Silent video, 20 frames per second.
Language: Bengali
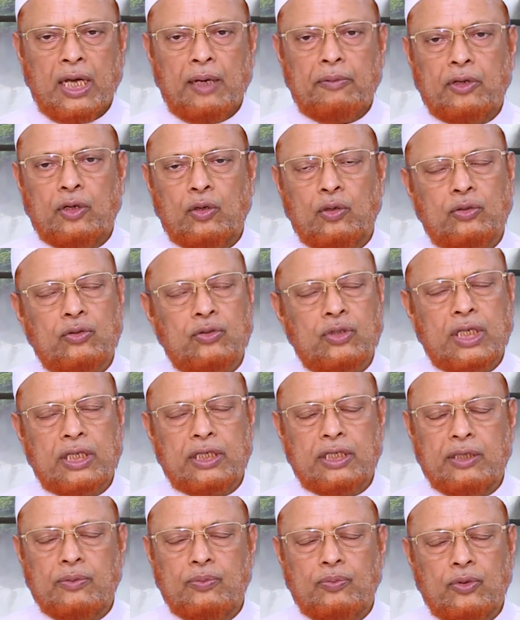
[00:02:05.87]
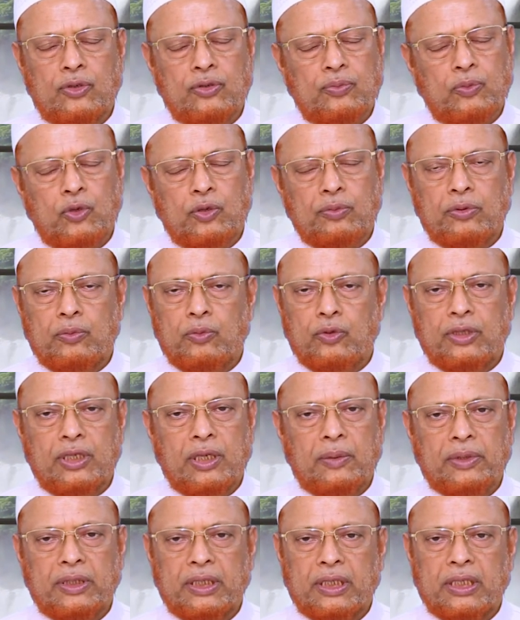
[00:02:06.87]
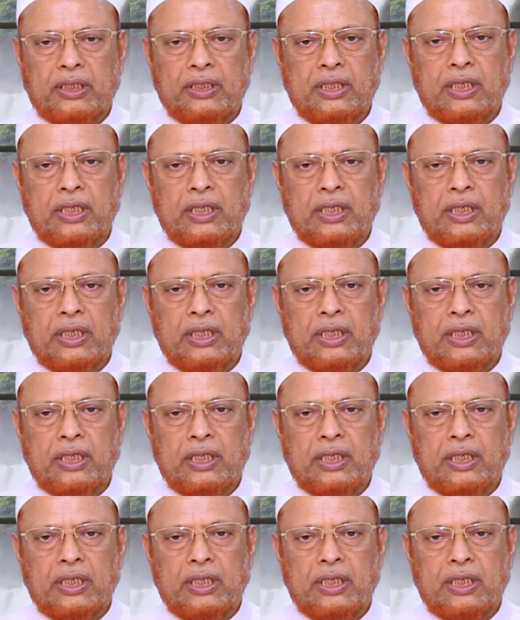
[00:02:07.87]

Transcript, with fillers: আমরা গত চারটি পর্বের মধ্যে আমাদেরকে